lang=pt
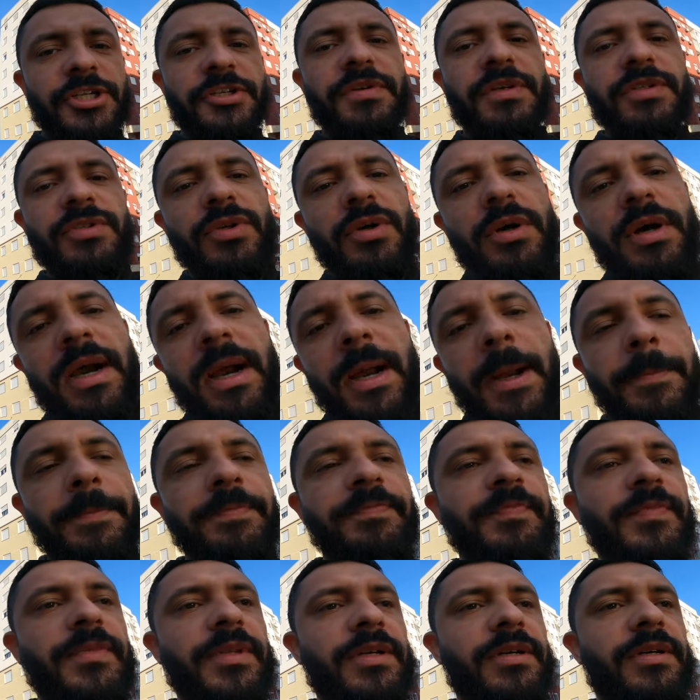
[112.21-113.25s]
a gente vai trocar.
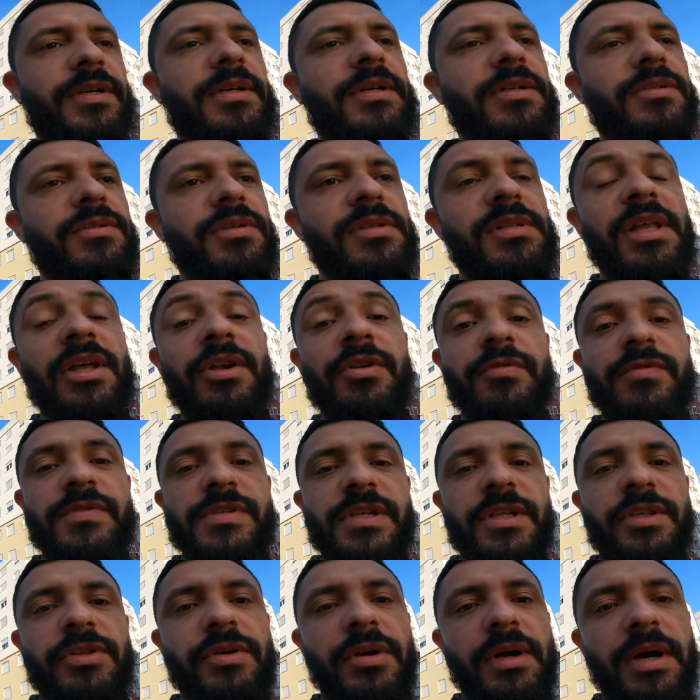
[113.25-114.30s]
Uh, indo lá na
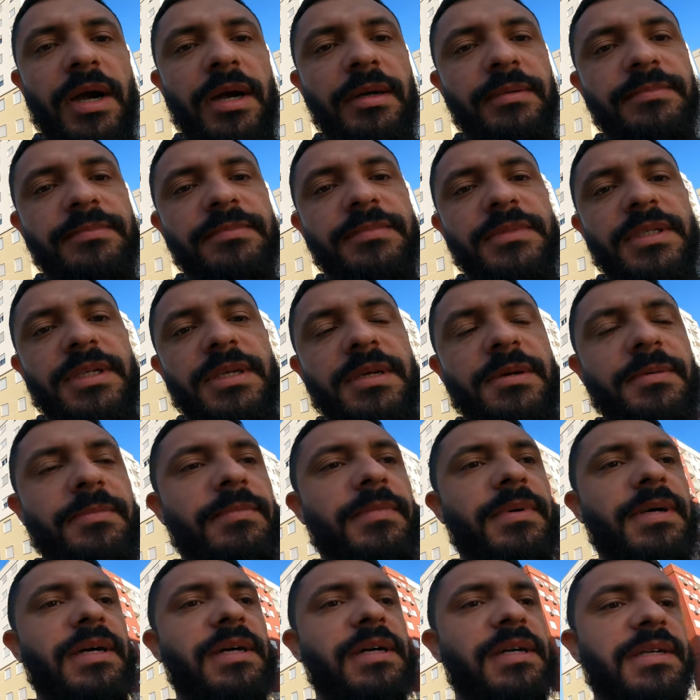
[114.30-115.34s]
oficina trocar,
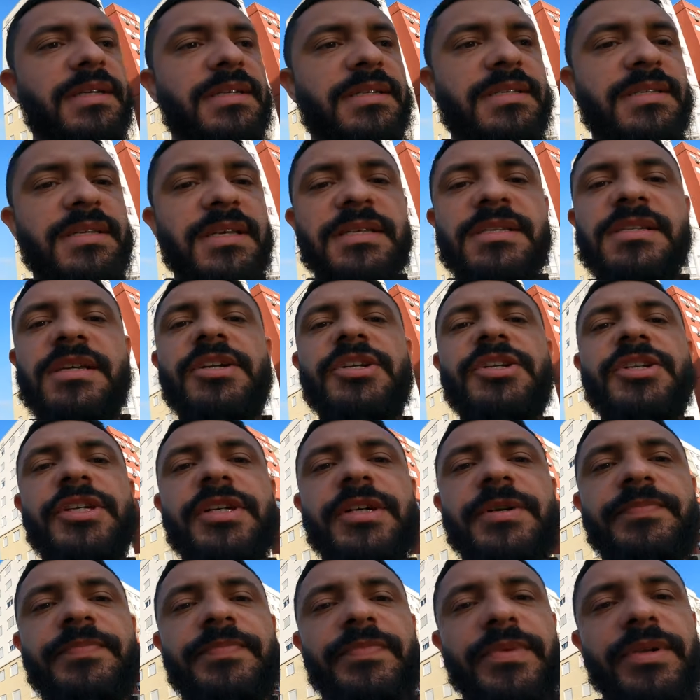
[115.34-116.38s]
mas essa é a
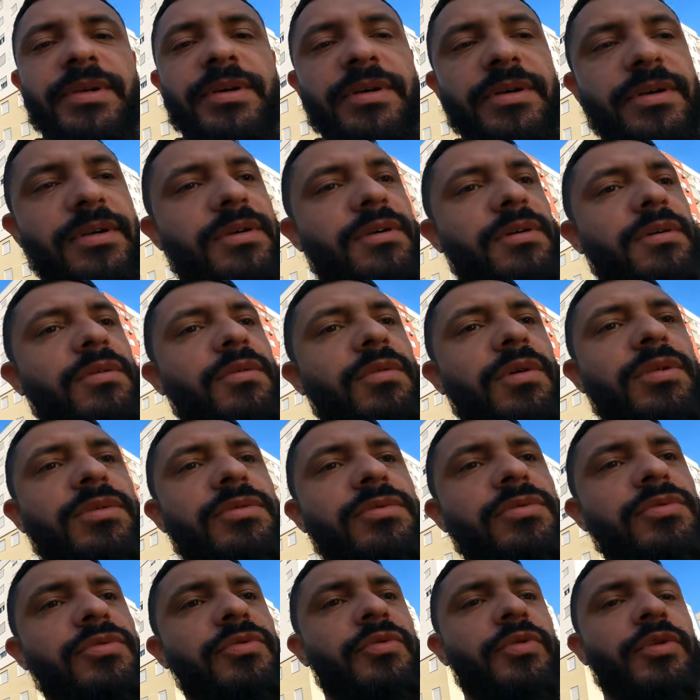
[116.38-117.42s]
dica. Uh,
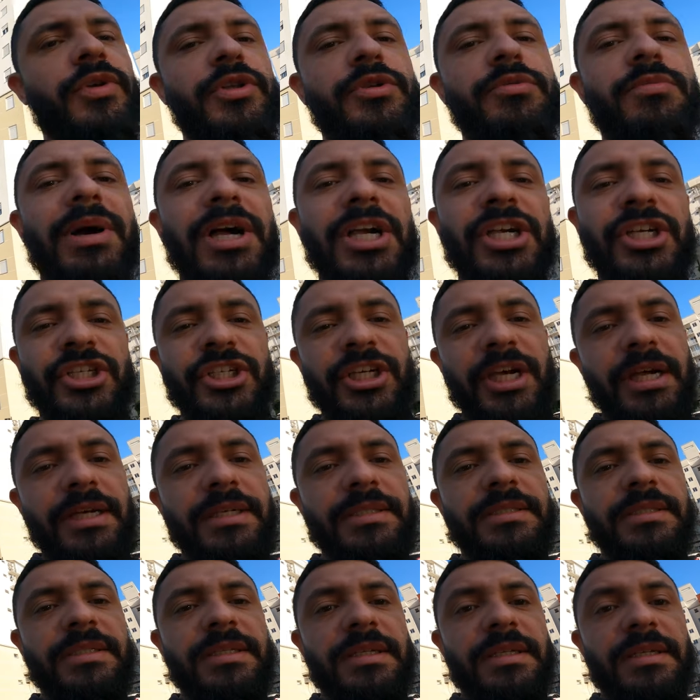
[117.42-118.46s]
quando o fluido
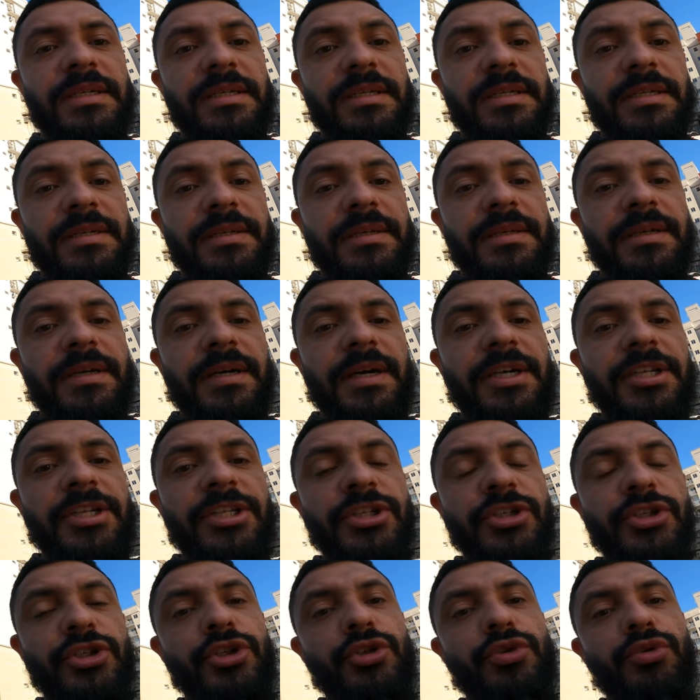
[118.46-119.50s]
baixar,
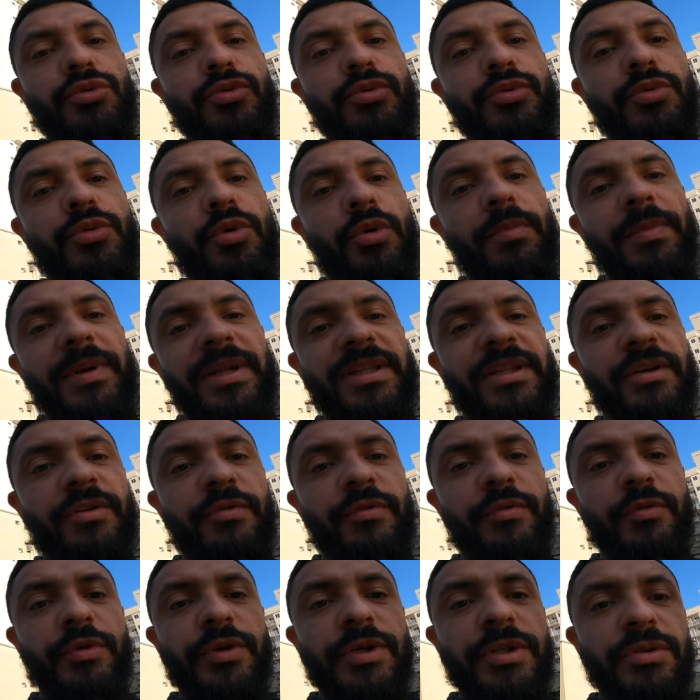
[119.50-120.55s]
antes de tu completar o
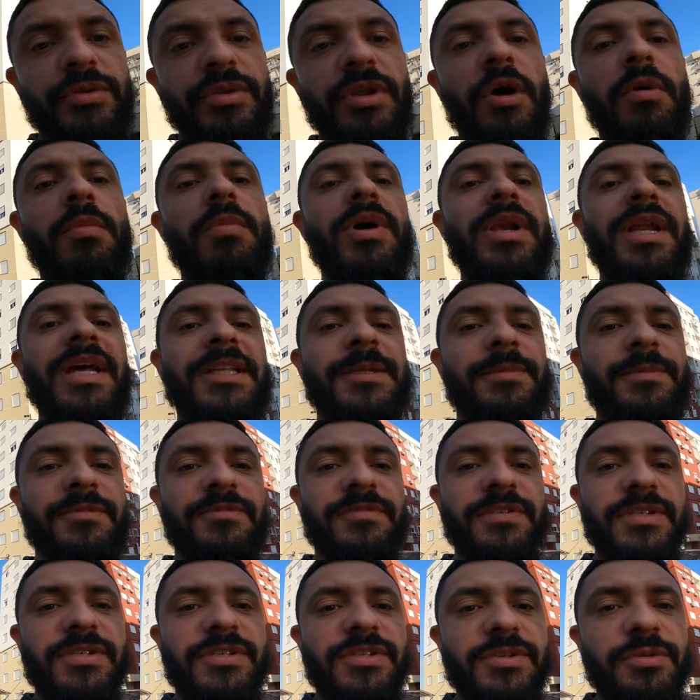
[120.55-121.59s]
fluido, dá uma olhada para
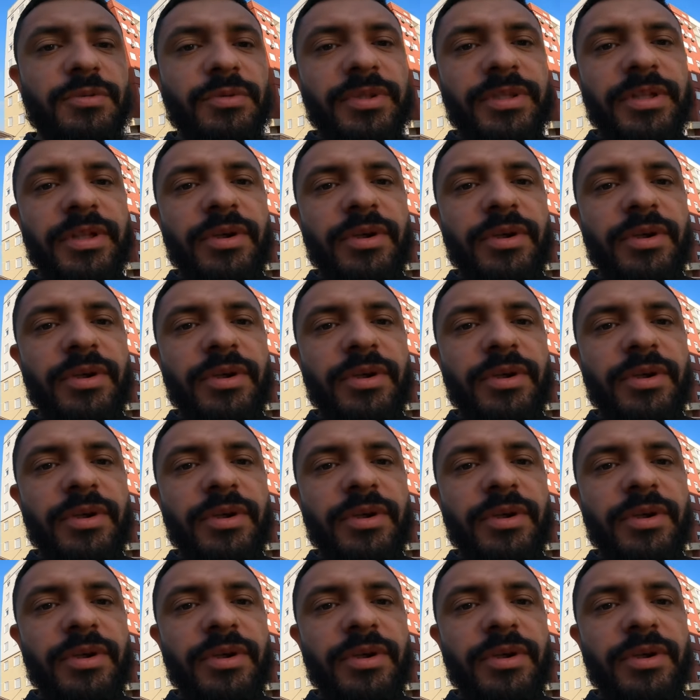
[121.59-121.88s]
ver se o